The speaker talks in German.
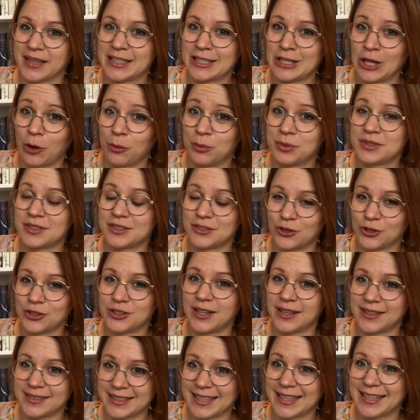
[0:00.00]
ich glaube, es ist auch
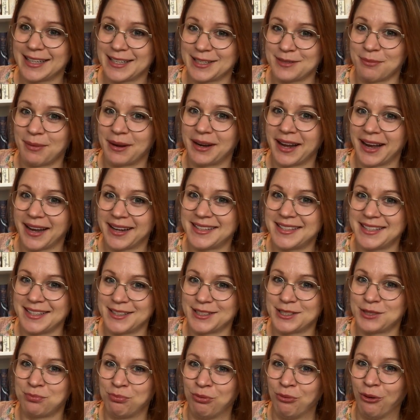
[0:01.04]
tatsächlich mein
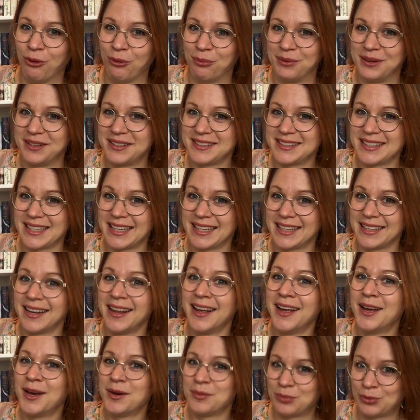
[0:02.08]
einziges Buch mit zehn
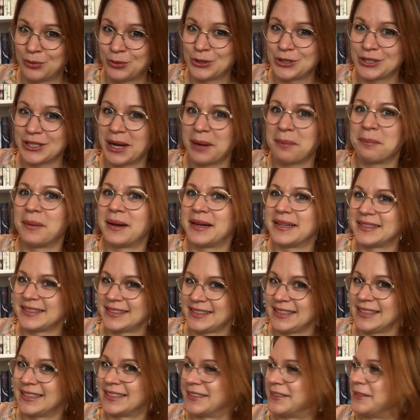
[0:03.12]
Buchstaben als
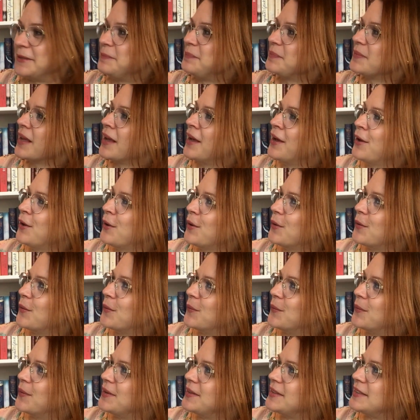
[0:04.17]
Titel.
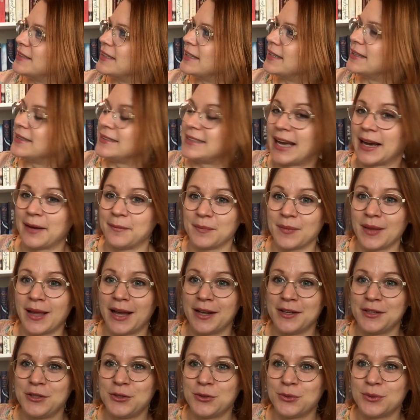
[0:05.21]
Und äh, ja,
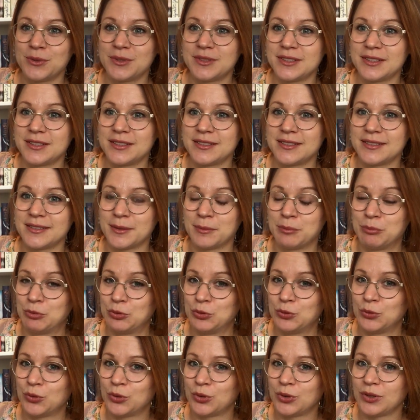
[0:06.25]
grandioses
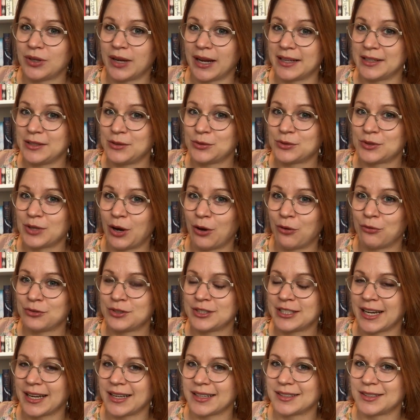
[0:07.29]
Buch, grandioser
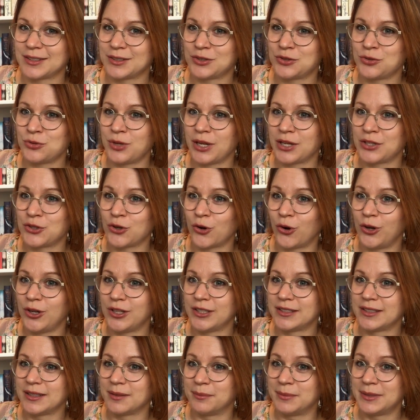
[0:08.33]
Auftakt zu der
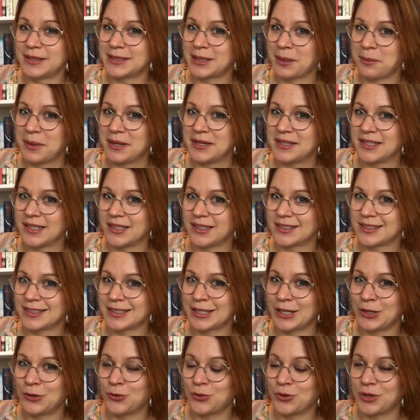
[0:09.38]
tollen Mr. Mercedes
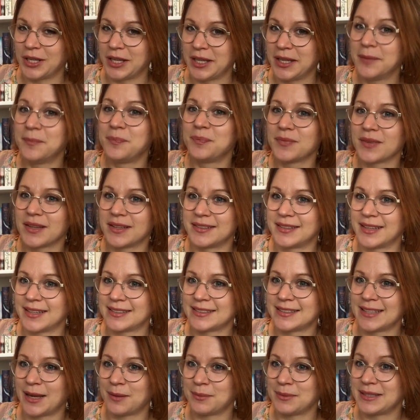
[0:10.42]
Trilogie.
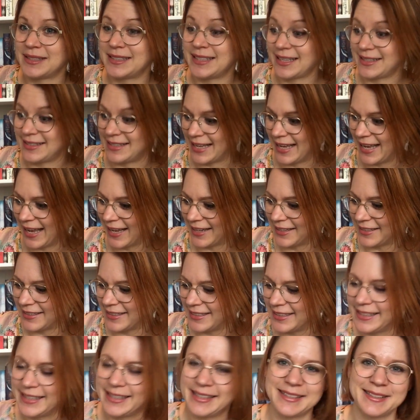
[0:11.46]
Das habe ich sehr, sehr gerne
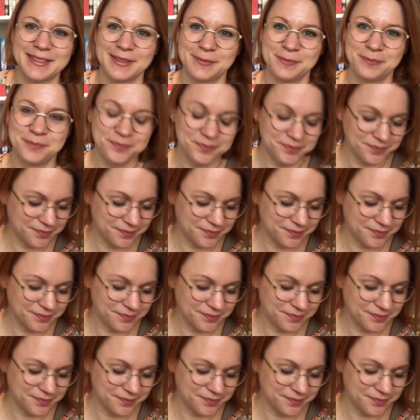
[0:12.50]
gelesen.